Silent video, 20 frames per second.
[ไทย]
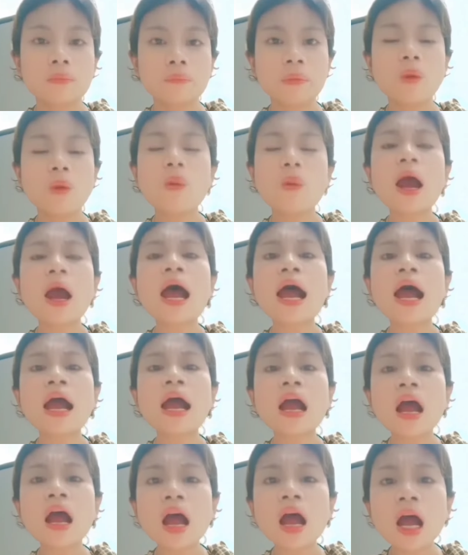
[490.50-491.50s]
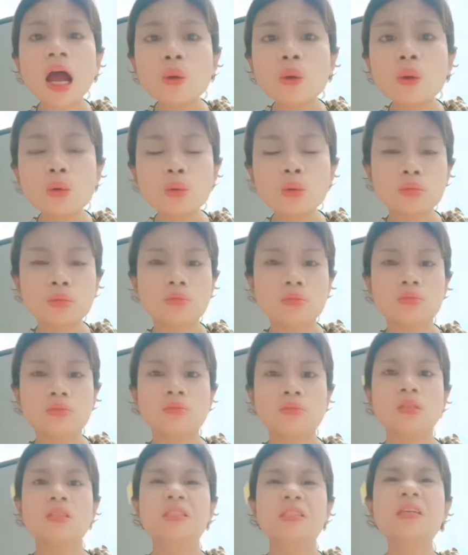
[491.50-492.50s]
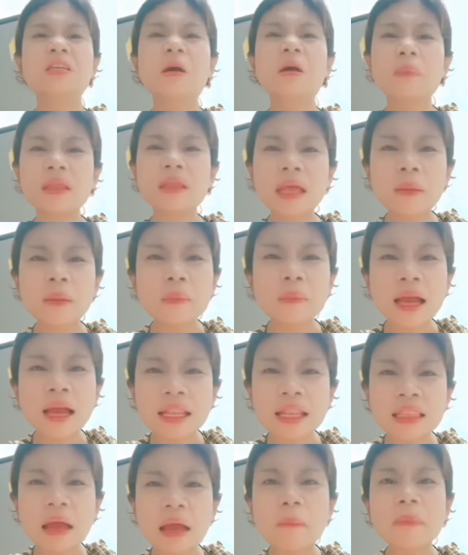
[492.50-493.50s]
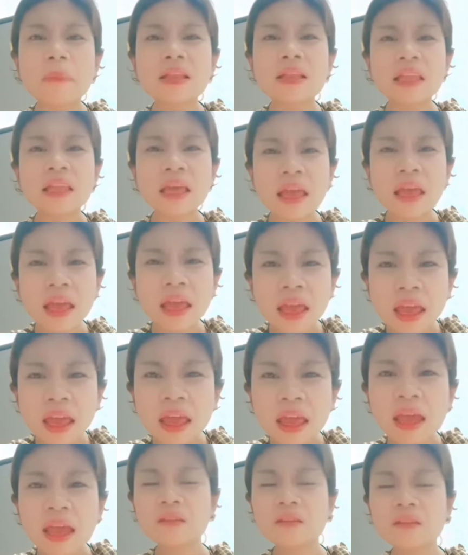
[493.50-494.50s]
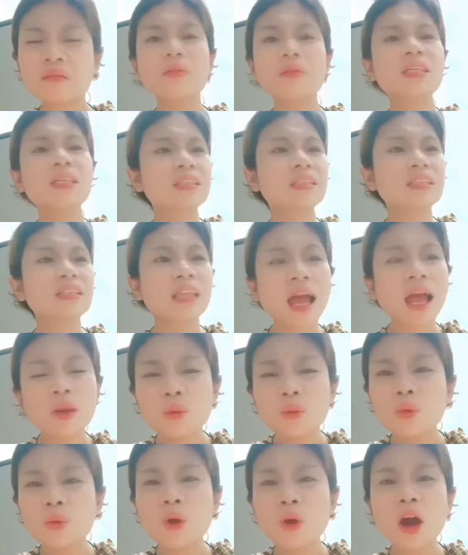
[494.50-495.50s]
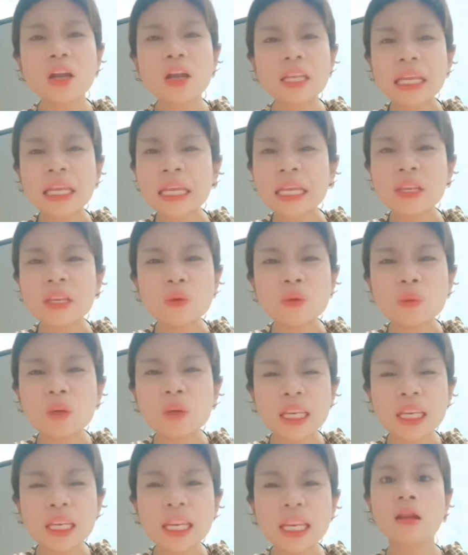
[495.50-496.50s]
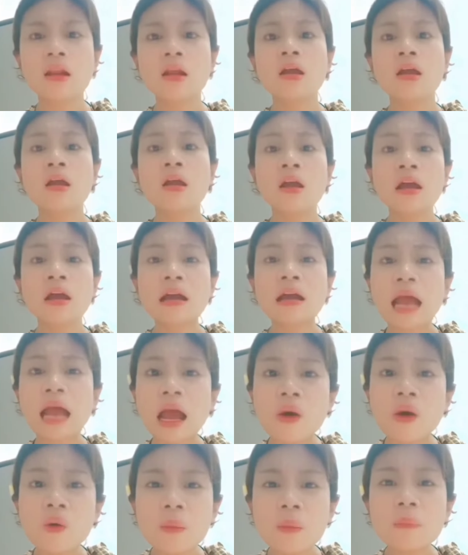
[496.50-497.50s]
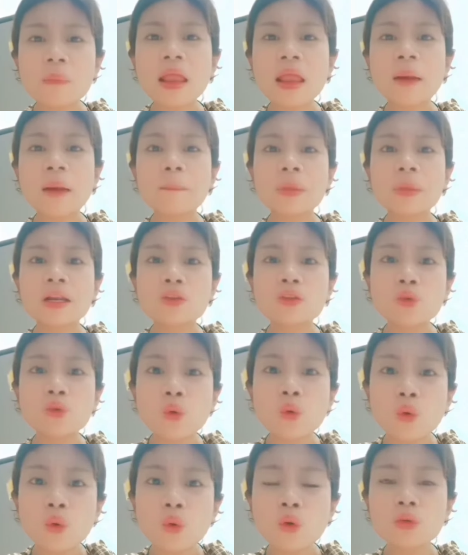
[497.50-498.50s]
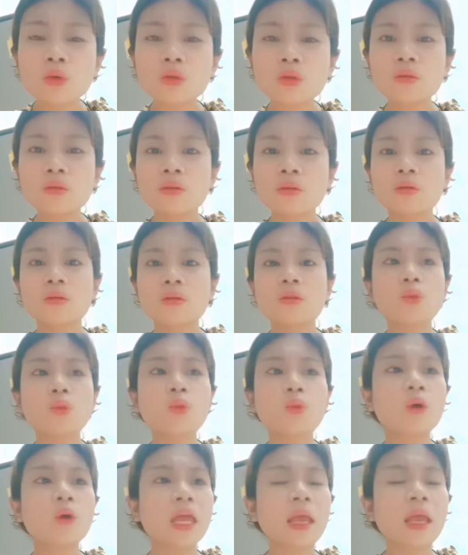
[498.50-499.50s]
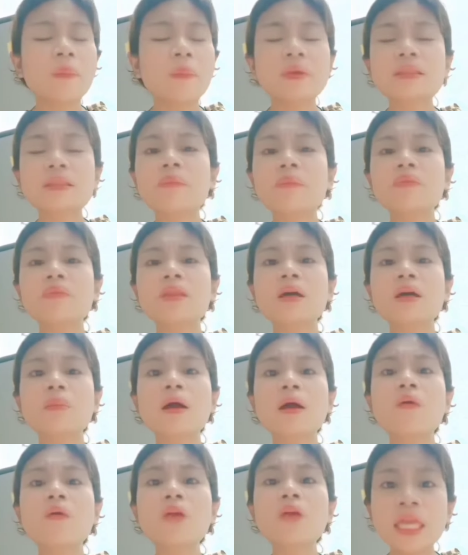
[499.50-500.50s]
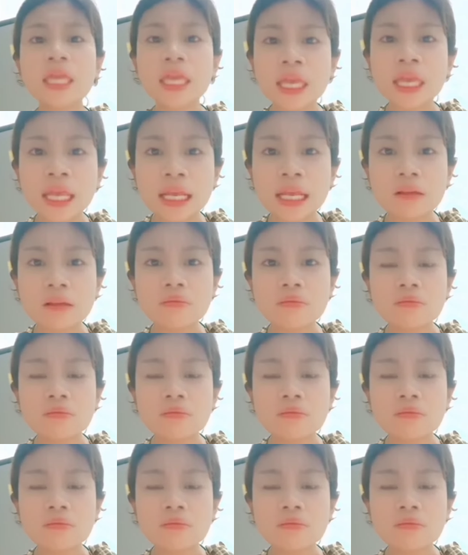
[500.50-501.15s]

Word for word: ไปว่าเขาเสือกไปทำงานต่างประเทศ ไม่ศึกษาดูก่อนนี่นู่นนี่นั่นเขากำลังเป็นทุกข์ตัวเองไปซ้ำเติมเขาอีก